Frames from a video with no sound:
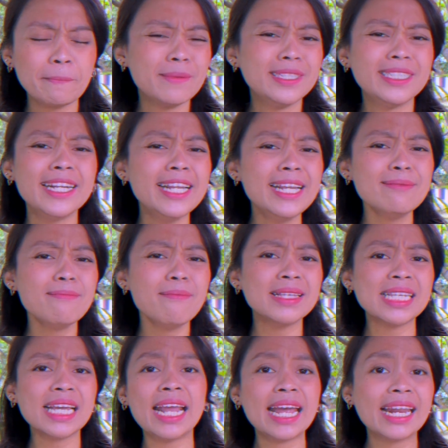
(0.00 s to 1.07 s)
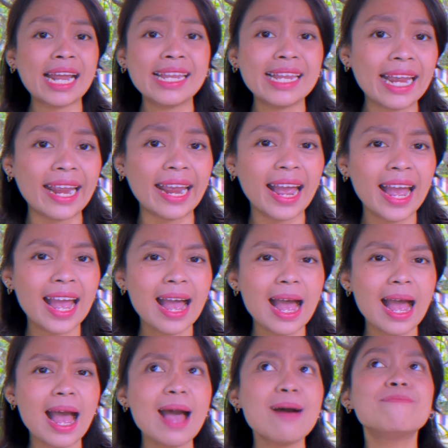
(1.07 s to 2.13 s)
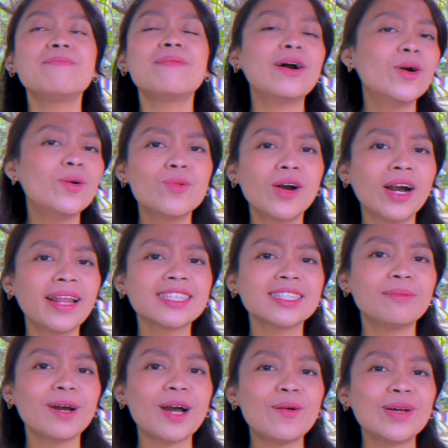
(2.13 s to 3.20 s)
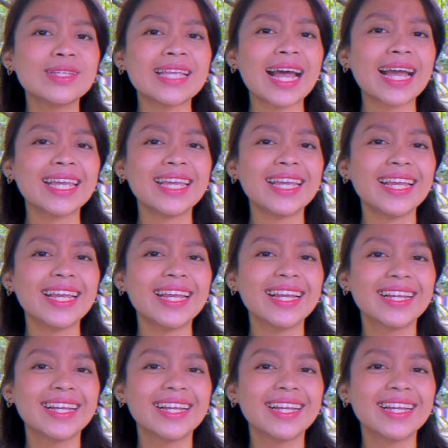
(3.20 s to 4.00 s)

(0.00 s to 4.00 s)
Jadi masih ada yang nanya ya, apa hubungannya sama Kawasaki?